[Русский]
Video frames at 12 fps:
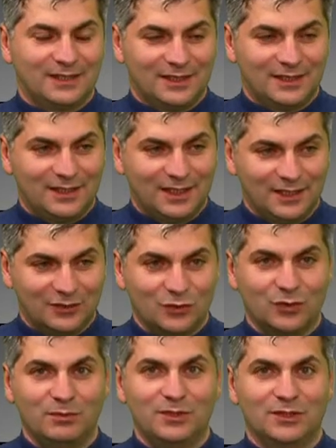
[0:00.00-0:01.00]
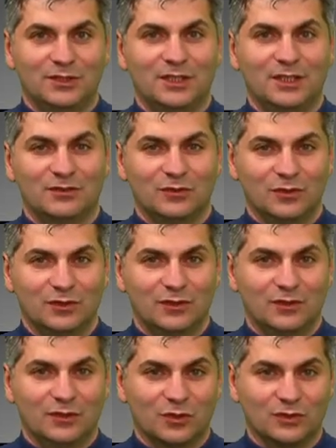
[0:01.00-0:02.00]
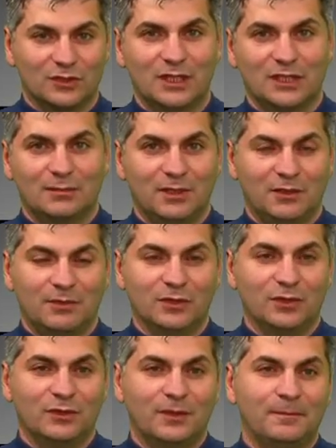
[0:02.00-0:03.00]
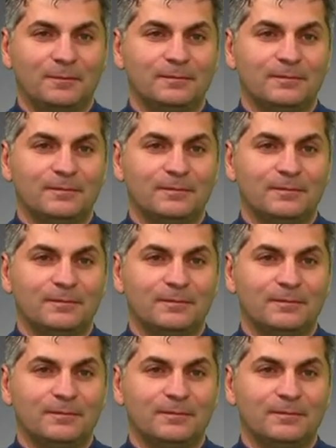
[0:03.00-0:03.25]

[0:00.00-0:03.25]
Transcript: это основной бизнес и основной рост занятий моих в Молдове.